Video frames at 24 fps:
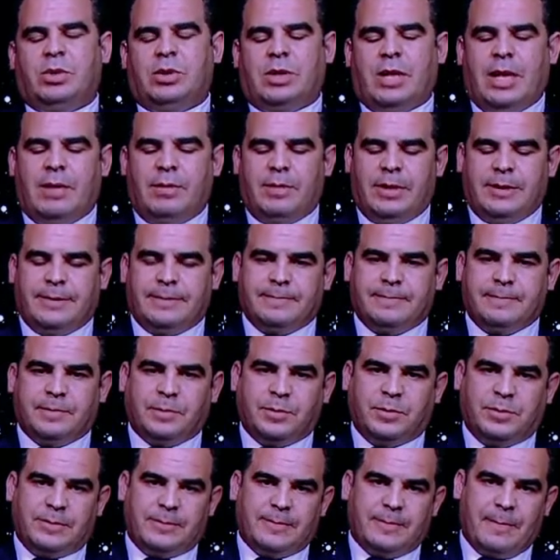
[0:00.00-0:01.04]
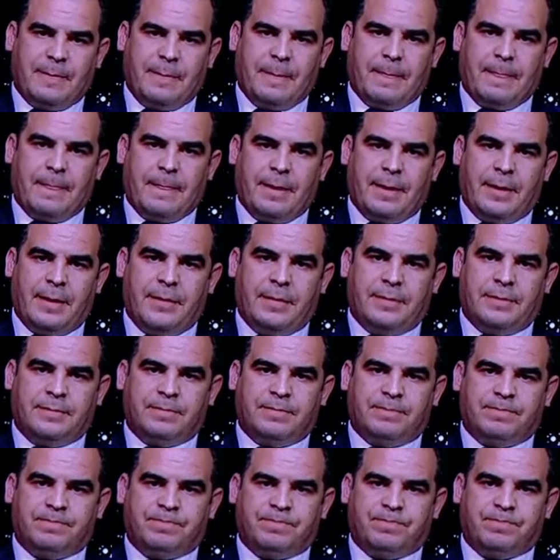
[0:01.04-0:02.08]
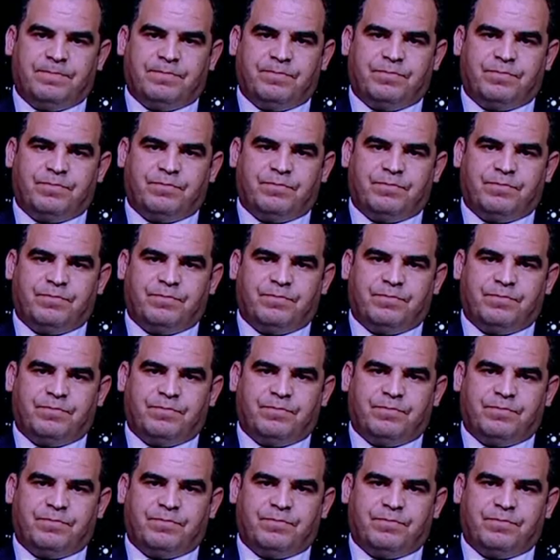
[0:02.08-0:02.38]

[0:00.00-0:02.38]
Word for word: أستاذ محمد عبد العزيز أم أنها